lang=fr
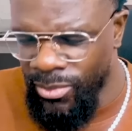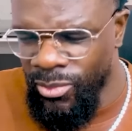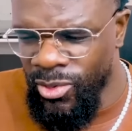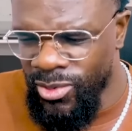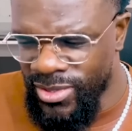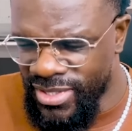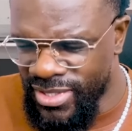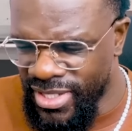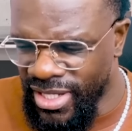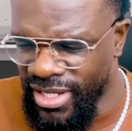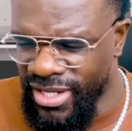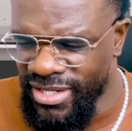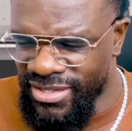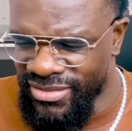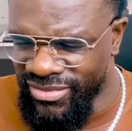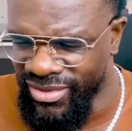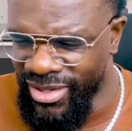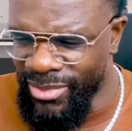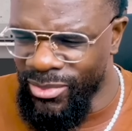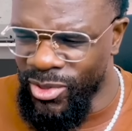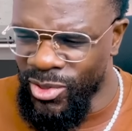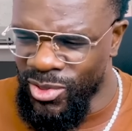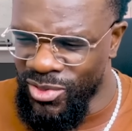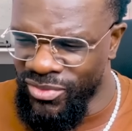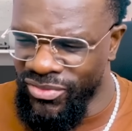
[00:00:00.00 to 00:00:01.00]
Bon, ça reste
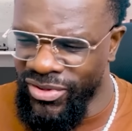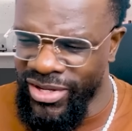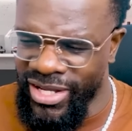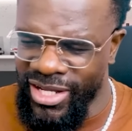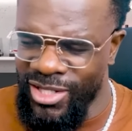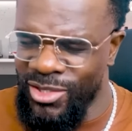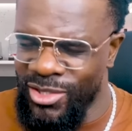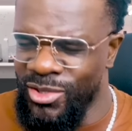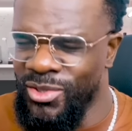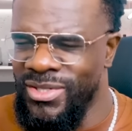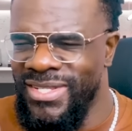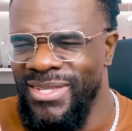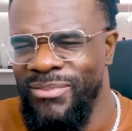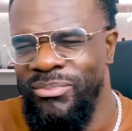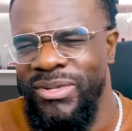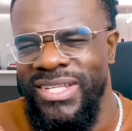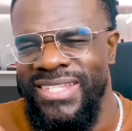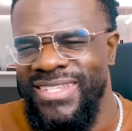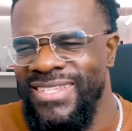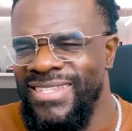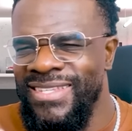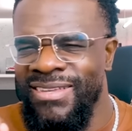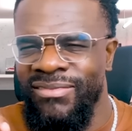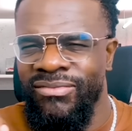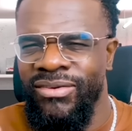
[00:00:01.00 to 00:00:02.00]
vraiment du Pharrell. Je sais pas
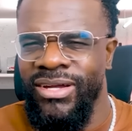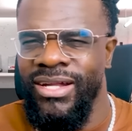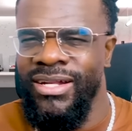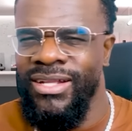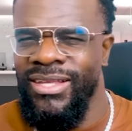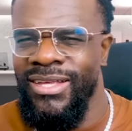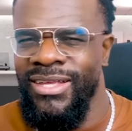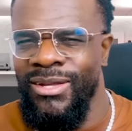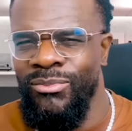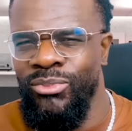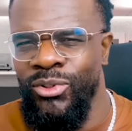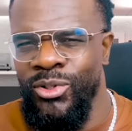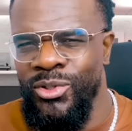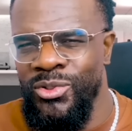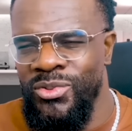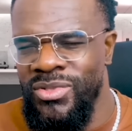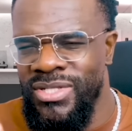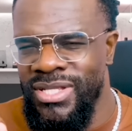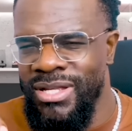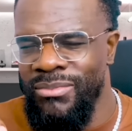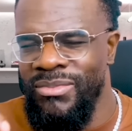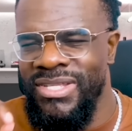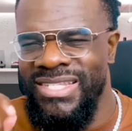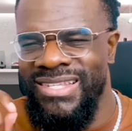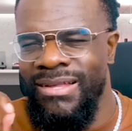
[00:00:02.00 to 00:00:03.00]
si c'est Pharrell qui a produit
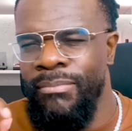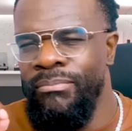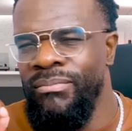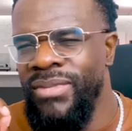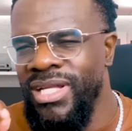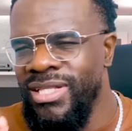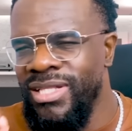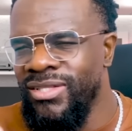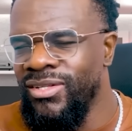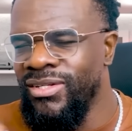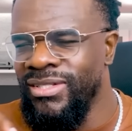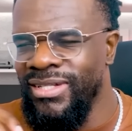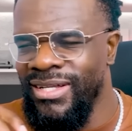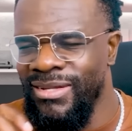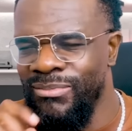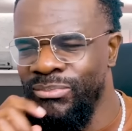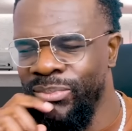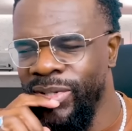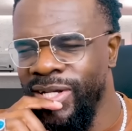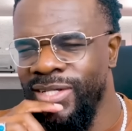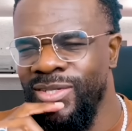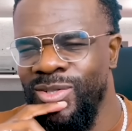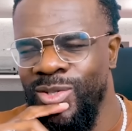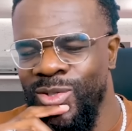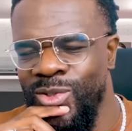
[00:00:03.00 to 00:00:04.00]
ça, mais ça m'étonnerait
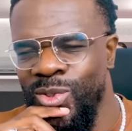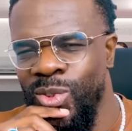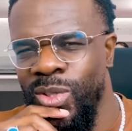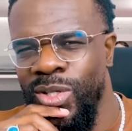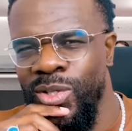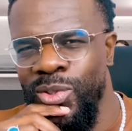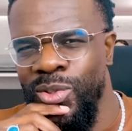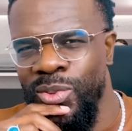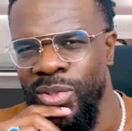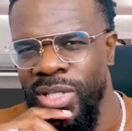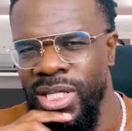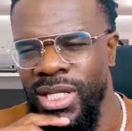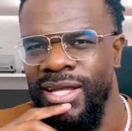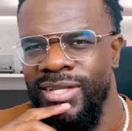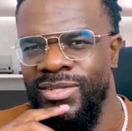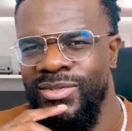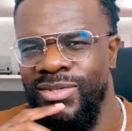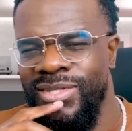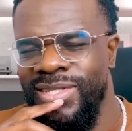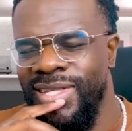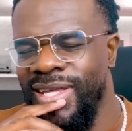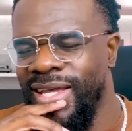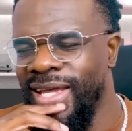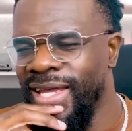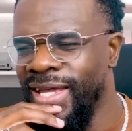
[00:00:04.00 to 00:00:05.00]
pas que ce soit lui. Et ce
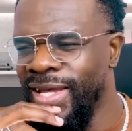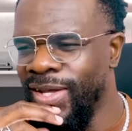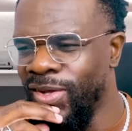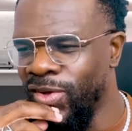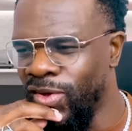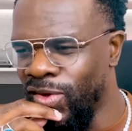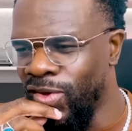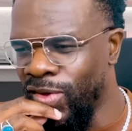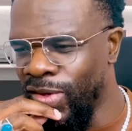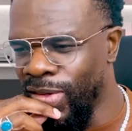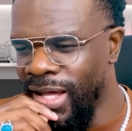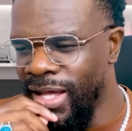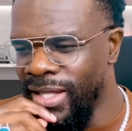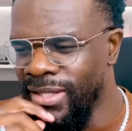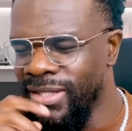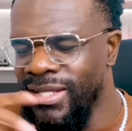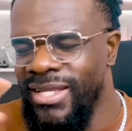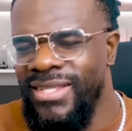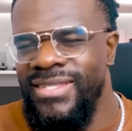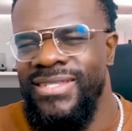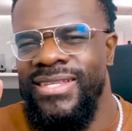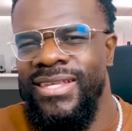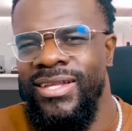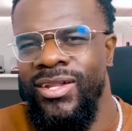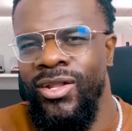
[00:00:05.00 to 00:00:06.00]
serait euh, un
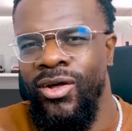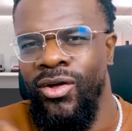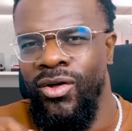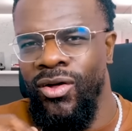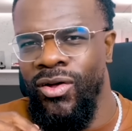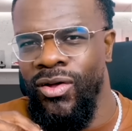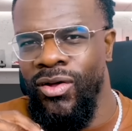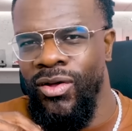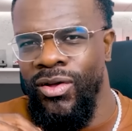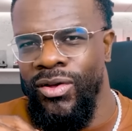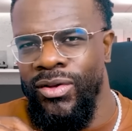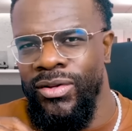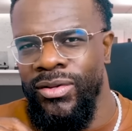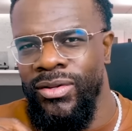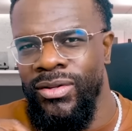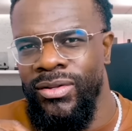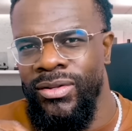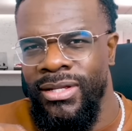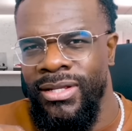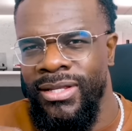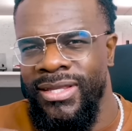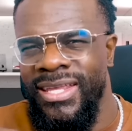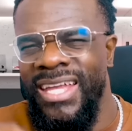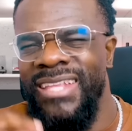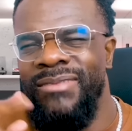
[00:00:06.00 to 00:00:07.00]
excellent euh,
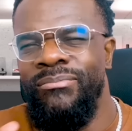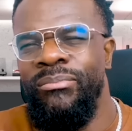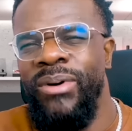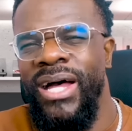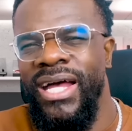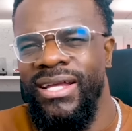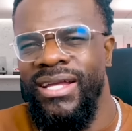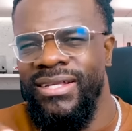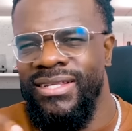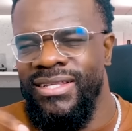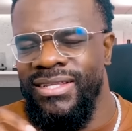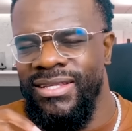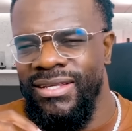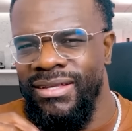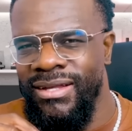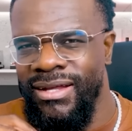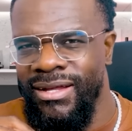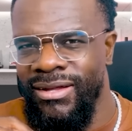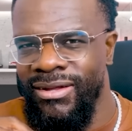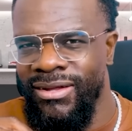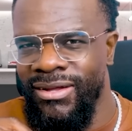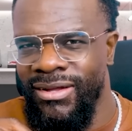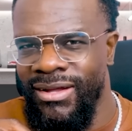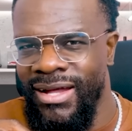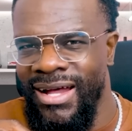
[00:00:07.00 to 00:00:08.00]
get back
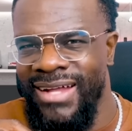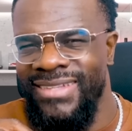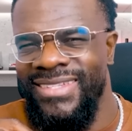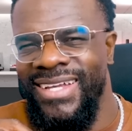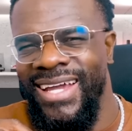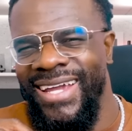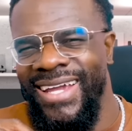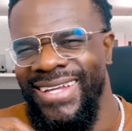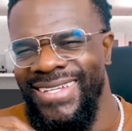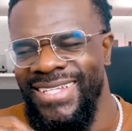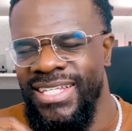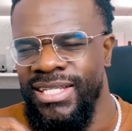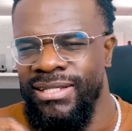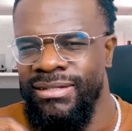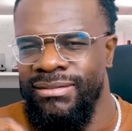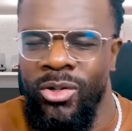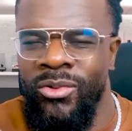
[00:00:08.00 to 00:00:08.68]
euh, à Drake.